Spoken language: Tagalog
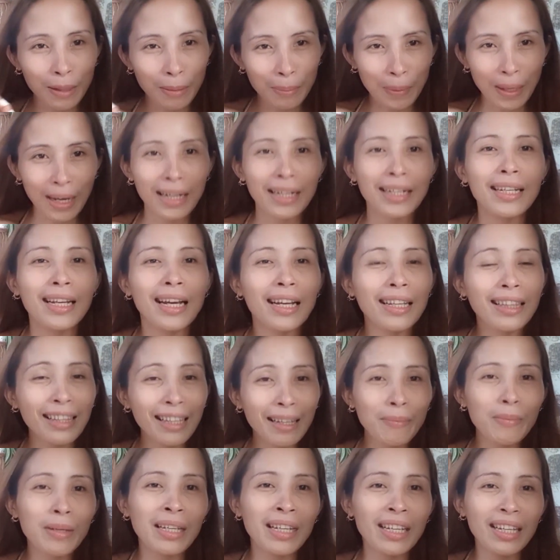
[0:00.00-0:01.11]
Panda,
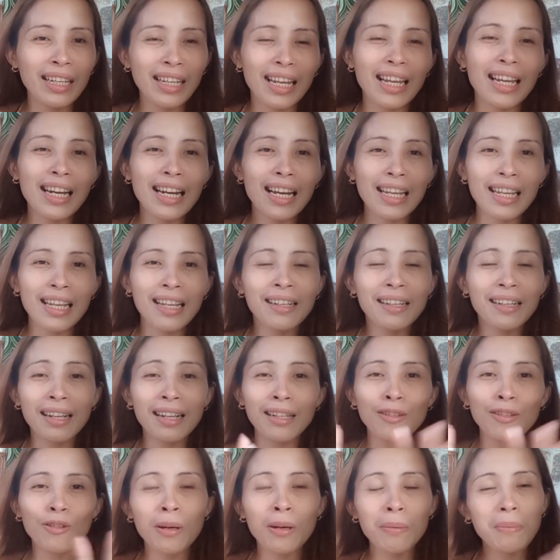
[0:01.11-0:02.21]
Team Inimin. Ayan,
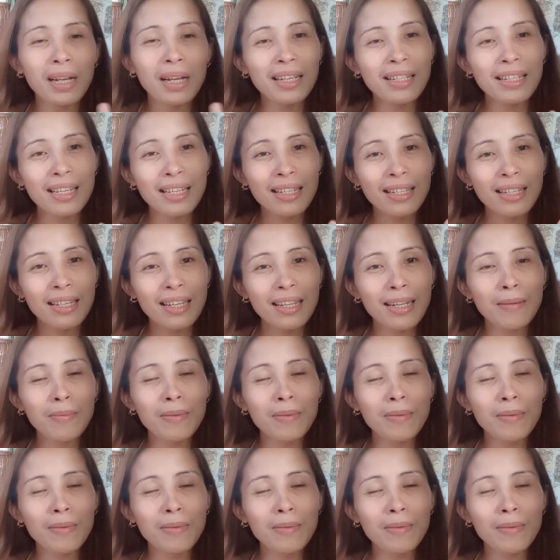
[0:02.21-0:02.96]
kakituhan Vlog CC.